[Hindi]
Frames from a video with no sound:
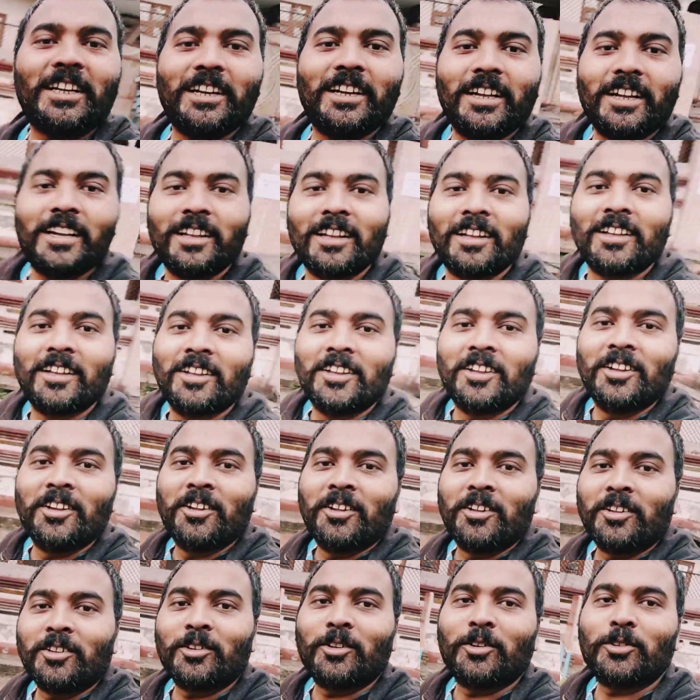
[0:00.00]
देख रहे हैं
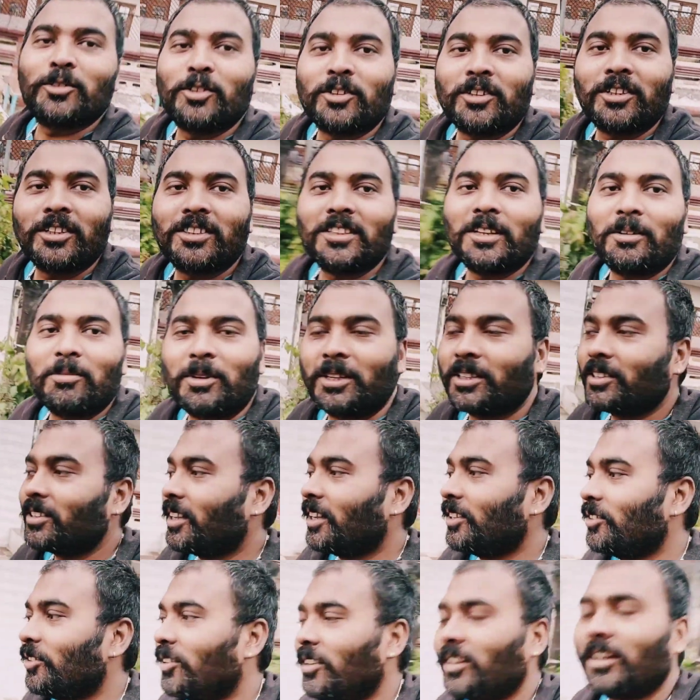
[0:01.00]
दोस्तों कितना
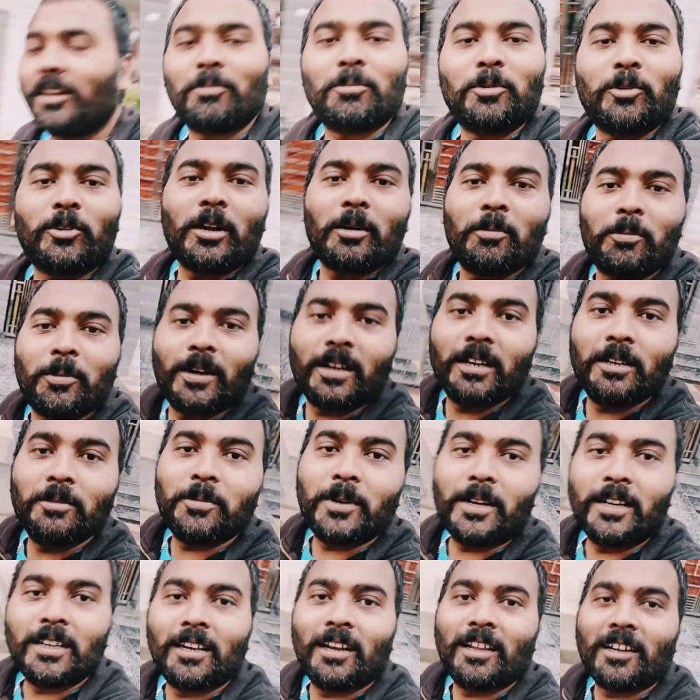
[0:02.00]
बरसात हो रहा है पूरा पानी
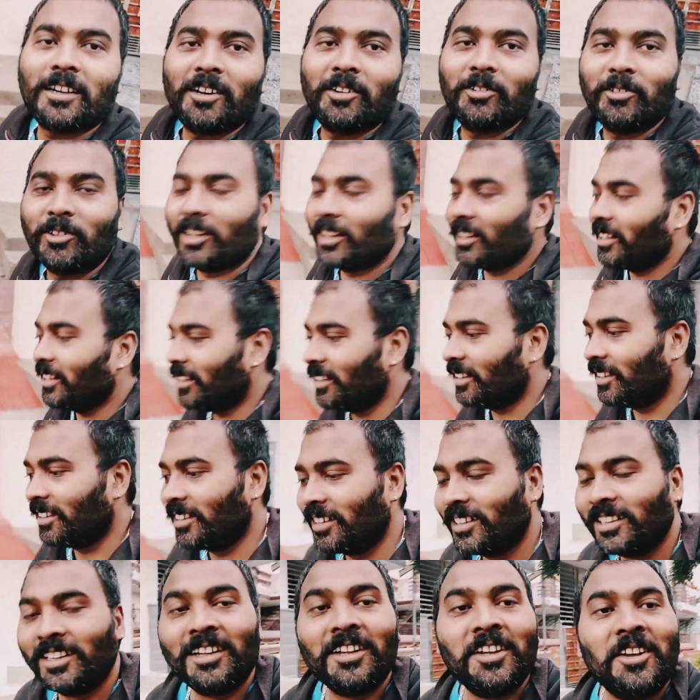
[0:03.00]
पानी लगा हुआ
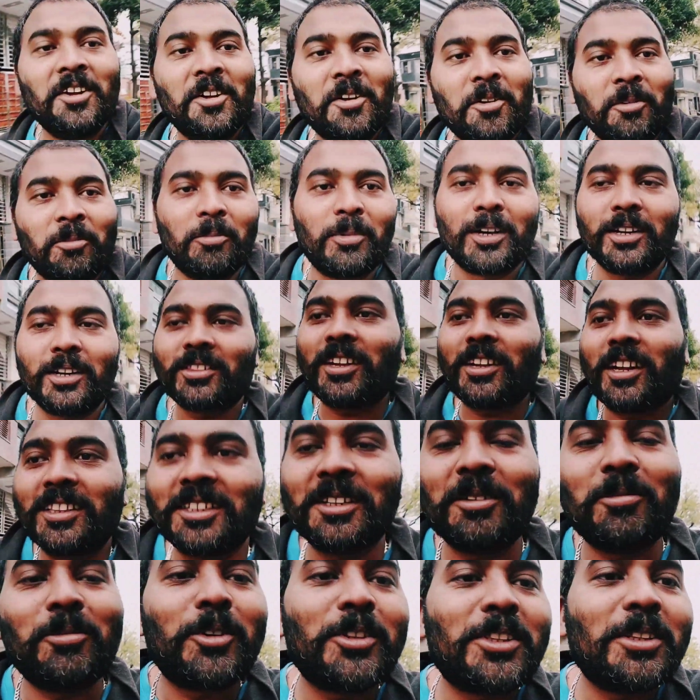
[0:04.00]
है
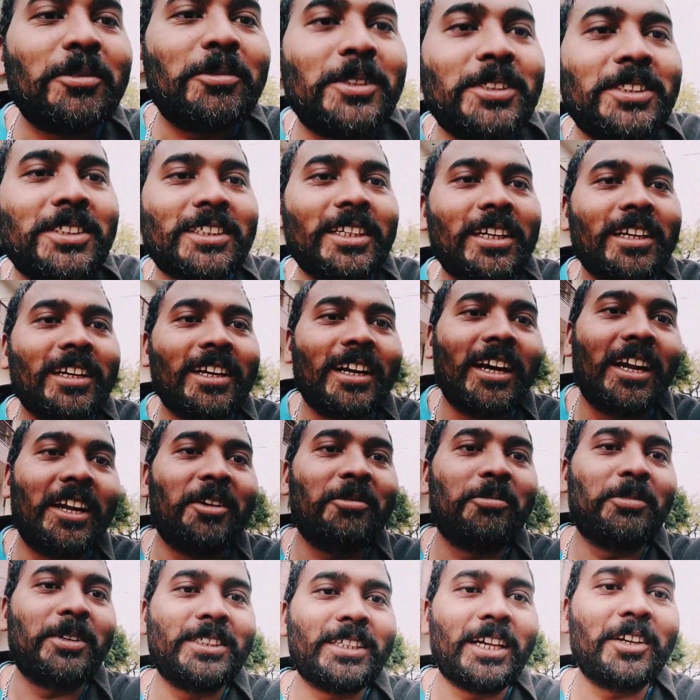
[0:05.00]
बरसात के मौसम में चिकन
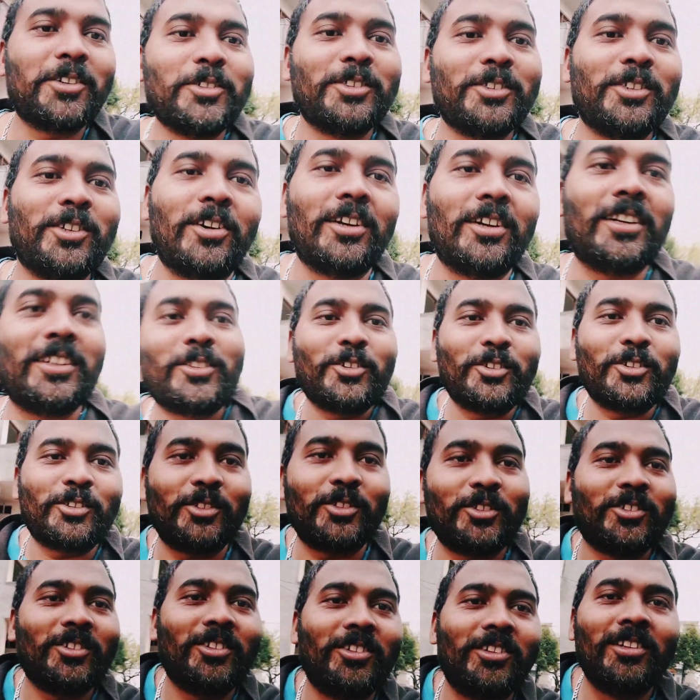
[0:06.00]
खाने में मज़ा ही कुछ और है
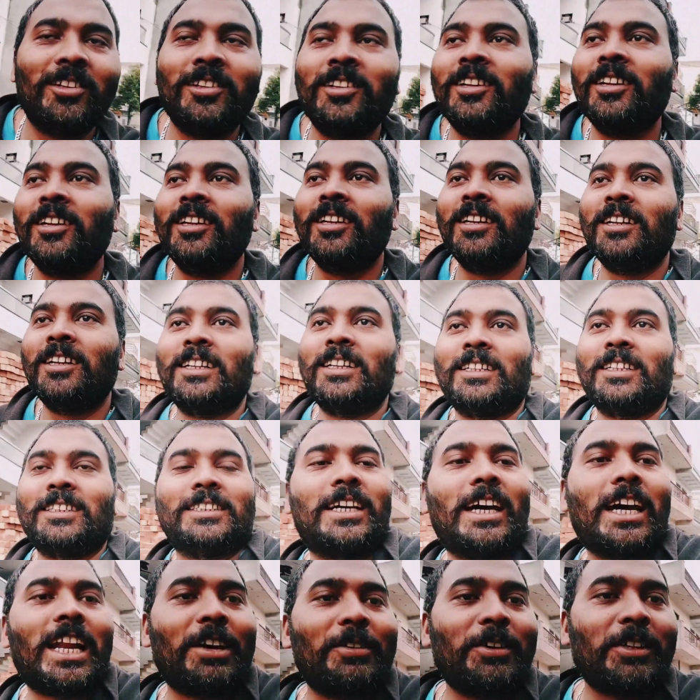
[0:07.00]
दोस्तों
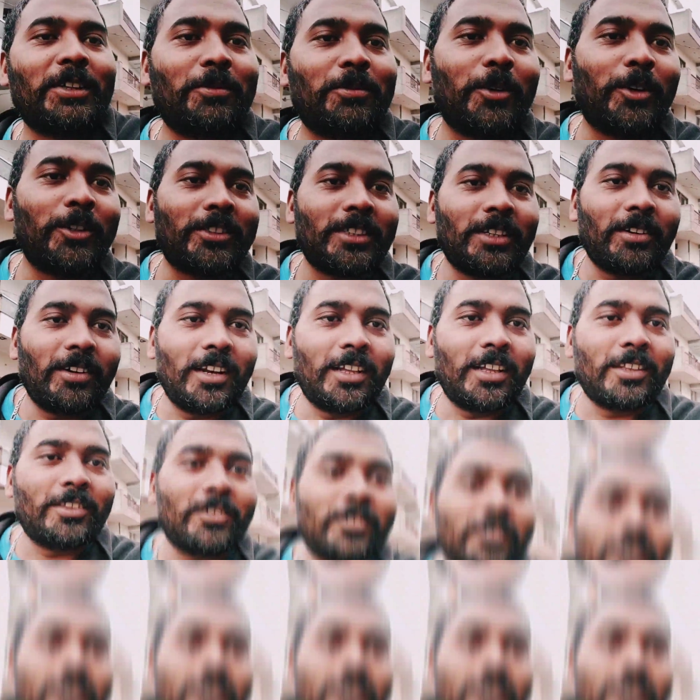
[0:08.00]
जा रहे बस पहुंचने वाले